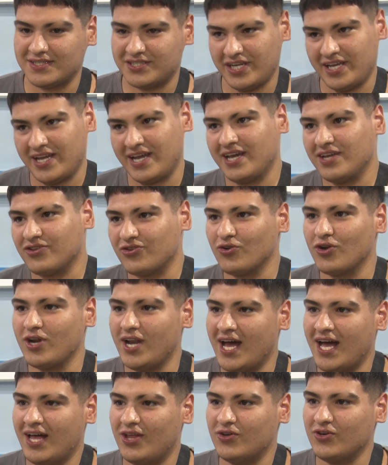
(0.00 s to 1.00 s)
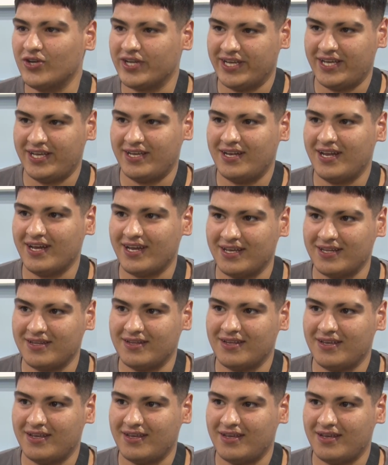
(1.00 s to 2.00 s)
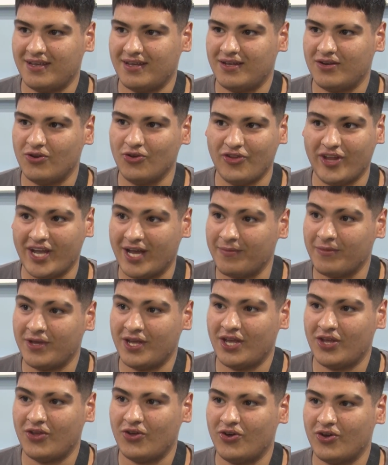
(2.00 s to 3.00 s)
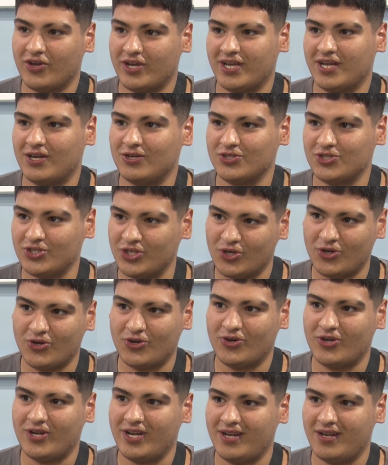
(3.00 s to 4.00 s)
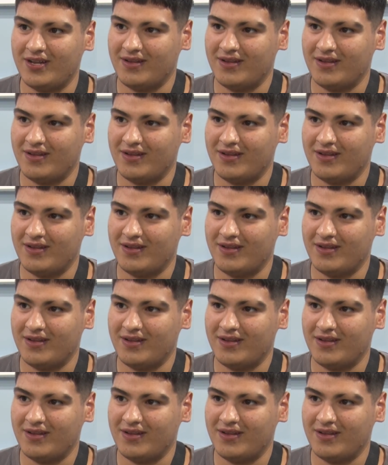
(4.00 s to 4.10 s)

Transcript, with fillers: llegue a estos lados, que la gente no tenga miedo, que los chicos